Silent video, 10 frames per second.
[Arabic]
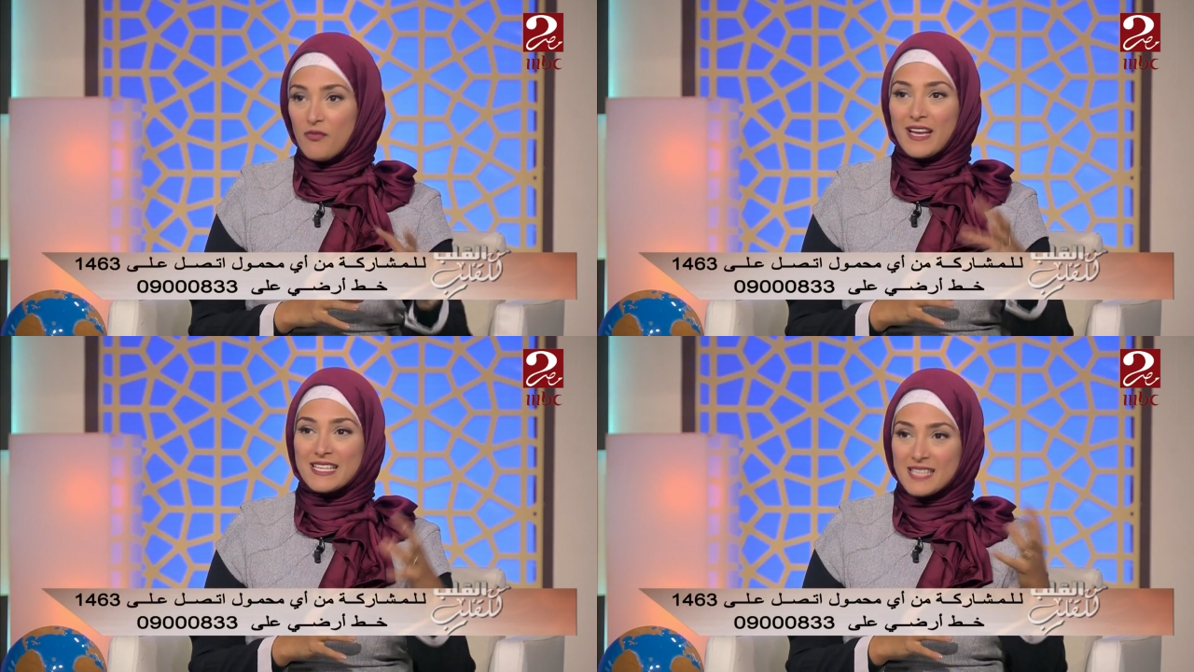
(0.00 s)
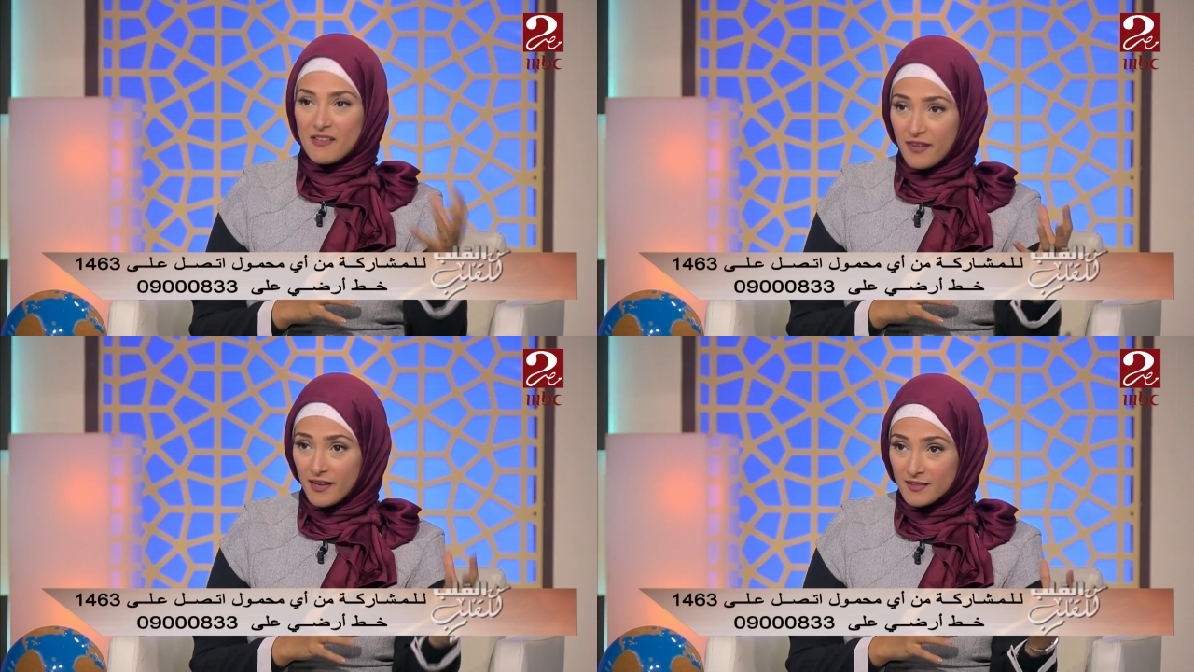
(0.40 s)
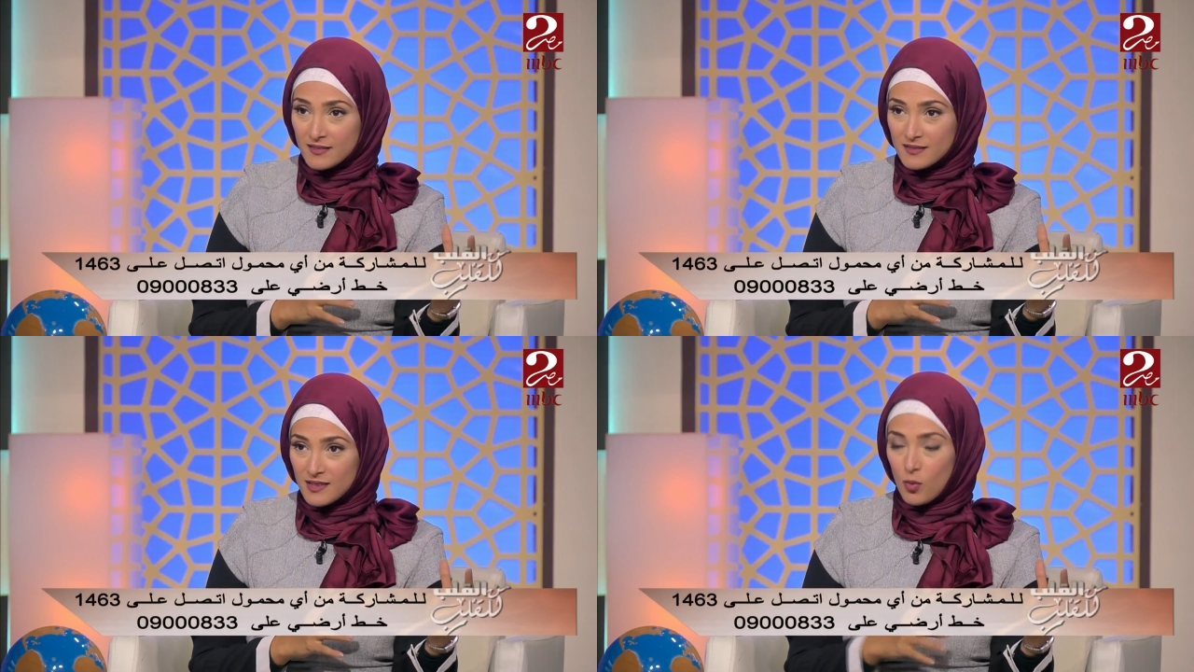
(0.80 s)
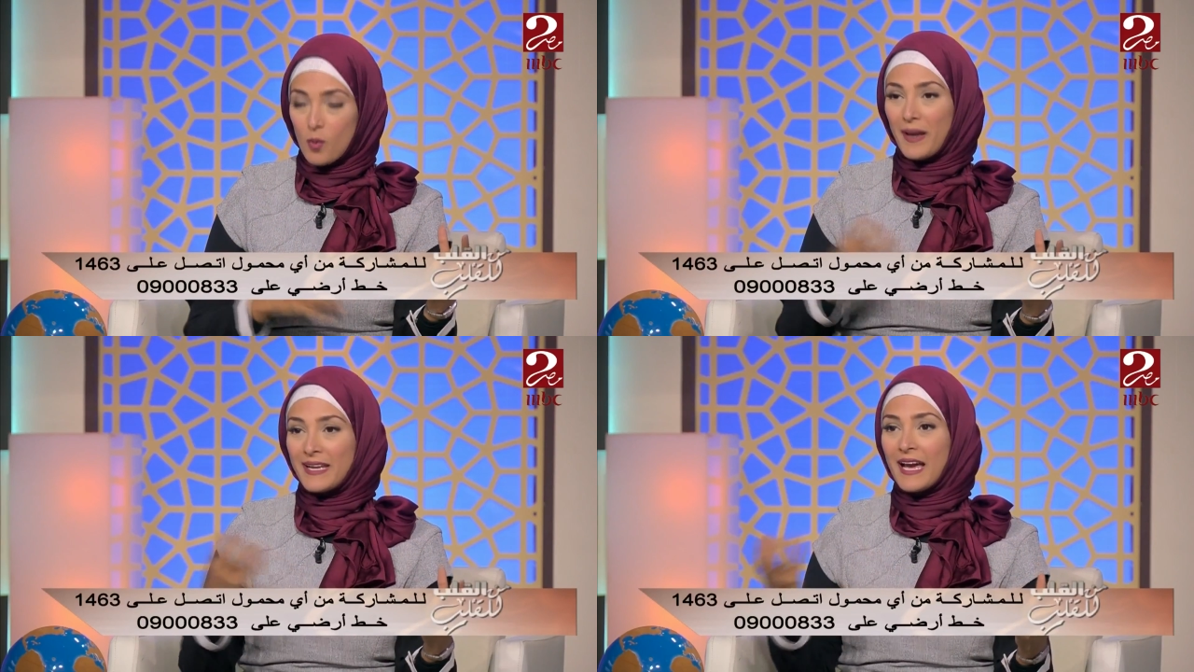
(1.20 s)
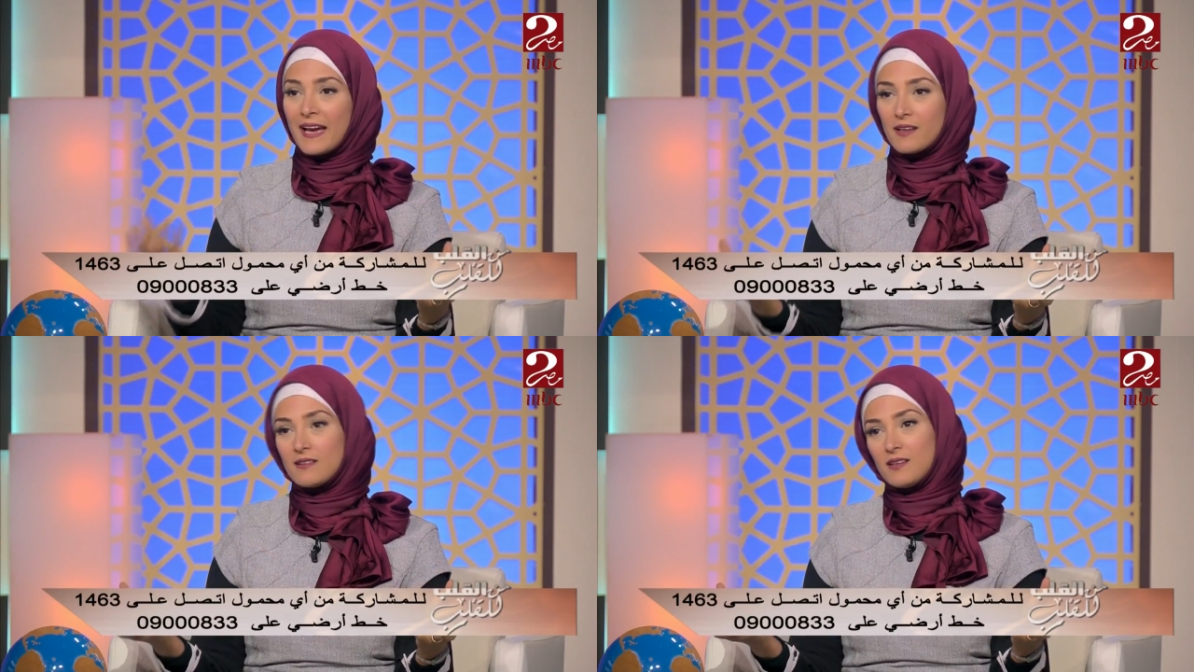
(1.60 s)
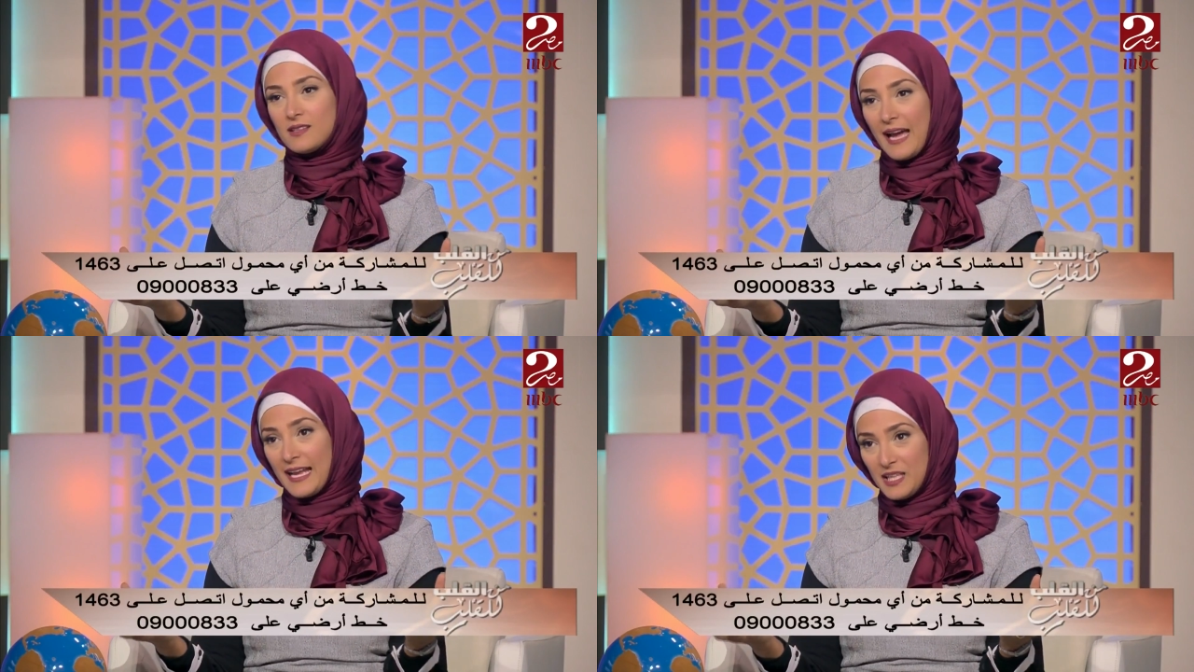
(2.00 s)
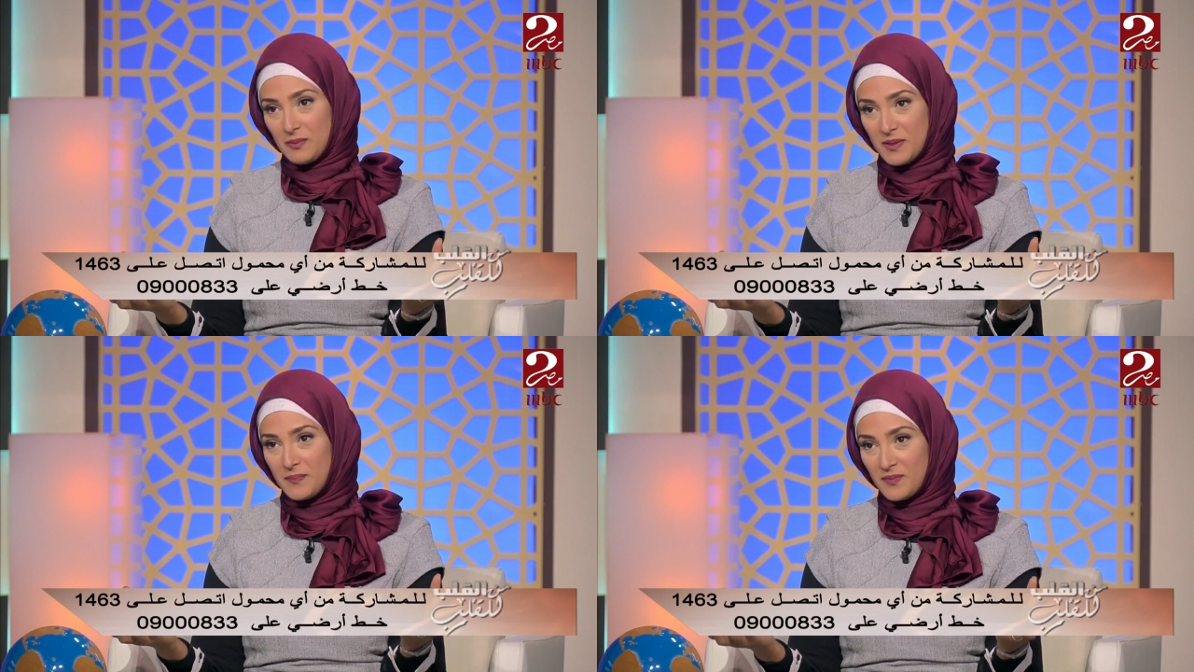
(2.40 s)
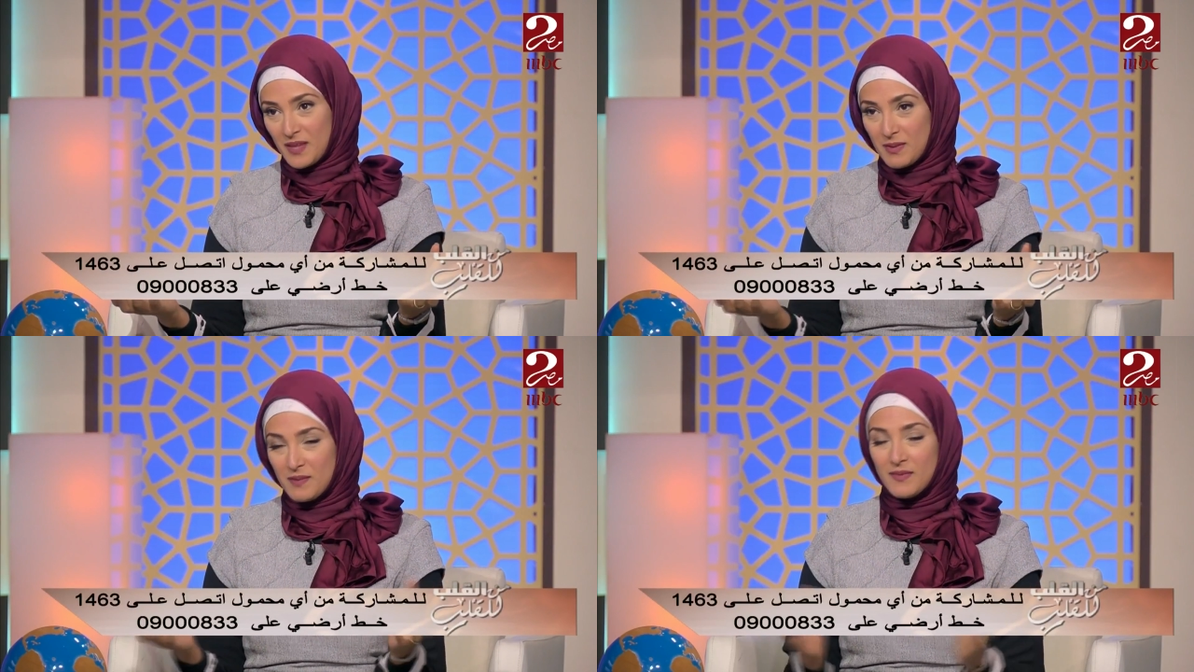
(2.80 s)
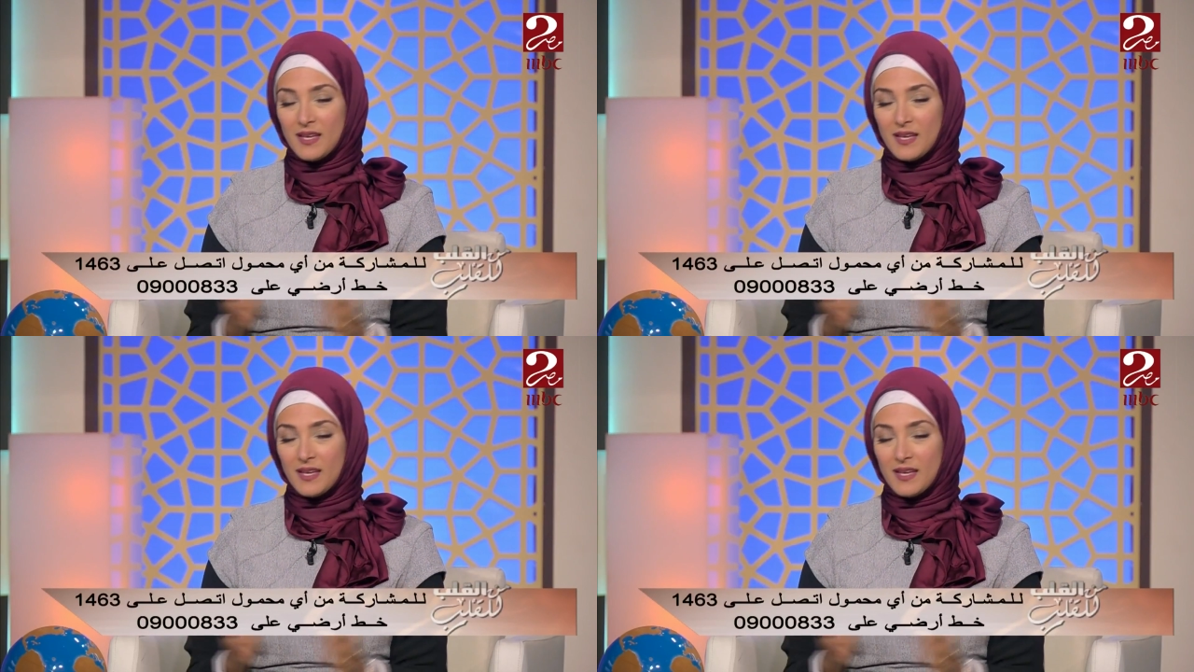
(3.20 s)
فلسفه مم. ومنهج تعليمي تمام